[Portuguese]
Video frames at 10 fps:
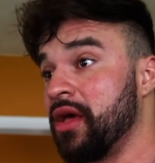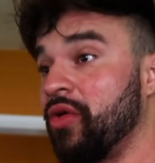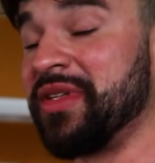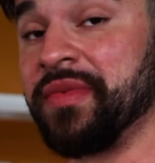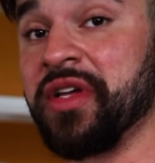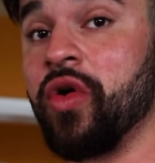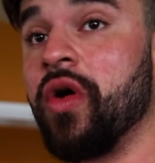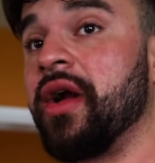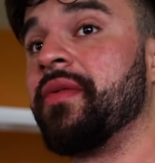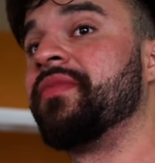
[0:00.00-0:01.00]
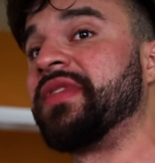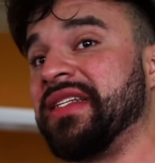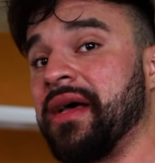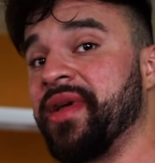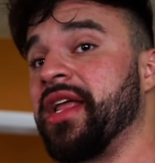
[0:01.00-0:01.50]
Começamos agora,
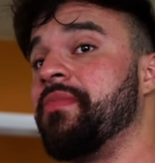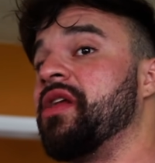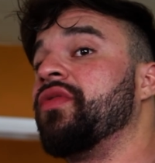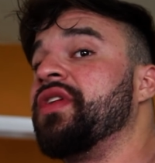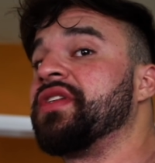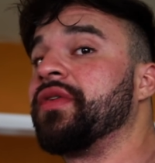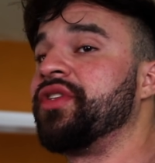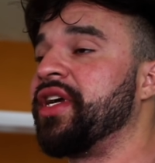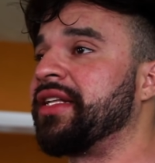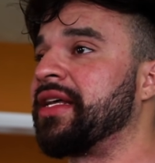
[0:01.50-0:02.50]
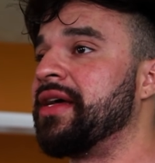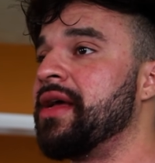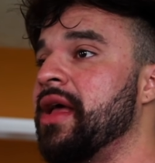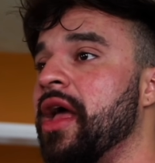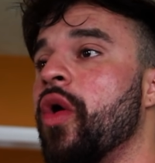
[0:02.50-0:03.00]
vocês sabem, aquele período inicial de dieta
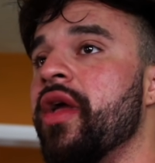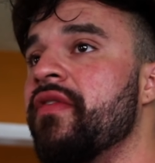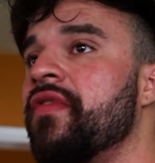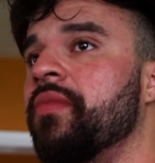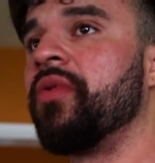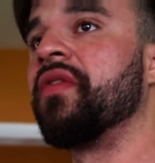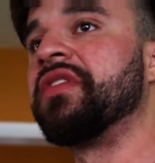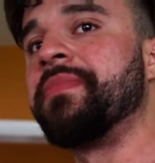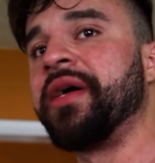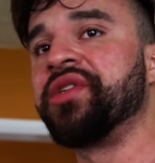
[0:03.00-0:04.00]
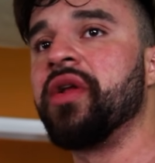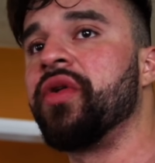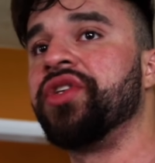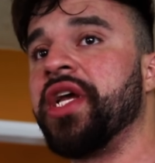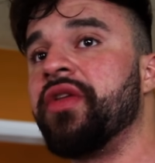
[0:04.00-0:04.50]
é horrível porque você perde
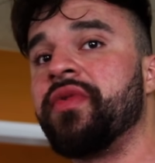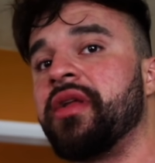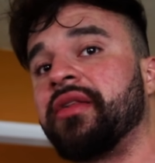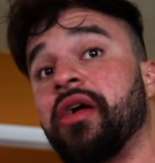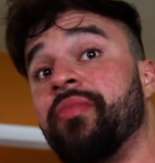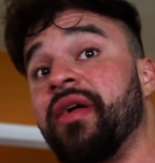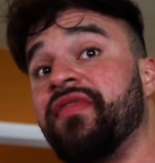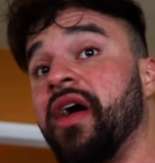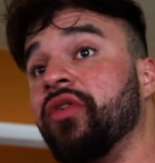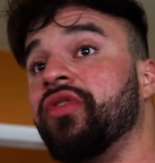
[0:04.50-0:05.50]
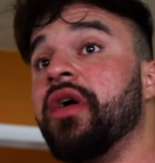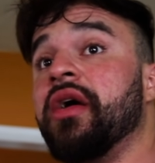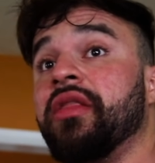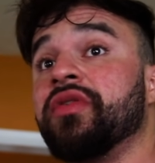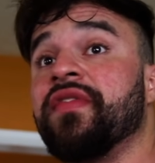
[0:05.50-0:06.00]
glicogênio e ainda está com BF alto,
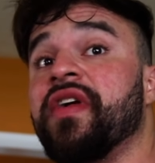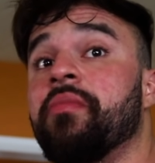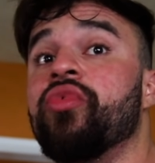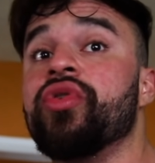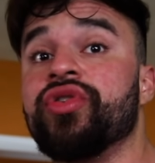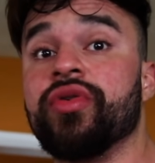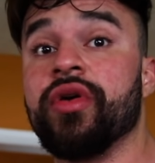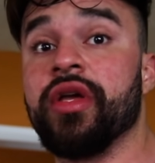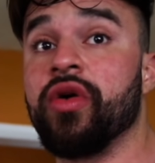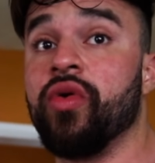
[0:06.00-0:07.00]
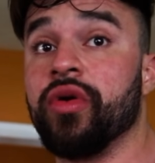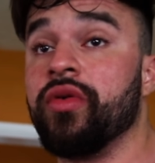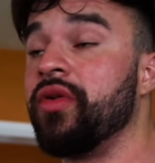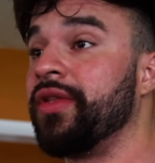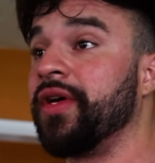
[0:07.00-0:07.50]
então você fica murcho e
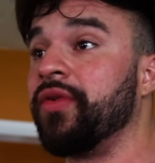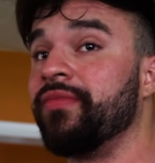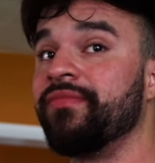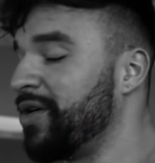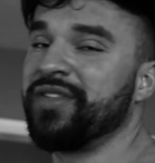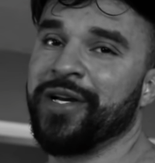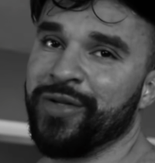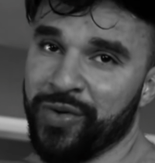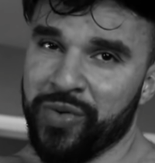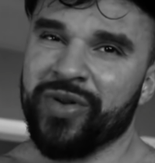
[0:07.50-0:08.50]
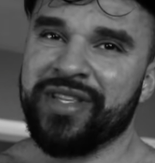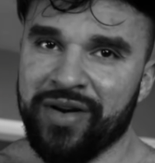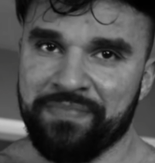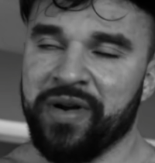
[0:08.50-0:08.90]
gordo. Então, eu sei que eu não tô gordo, tá?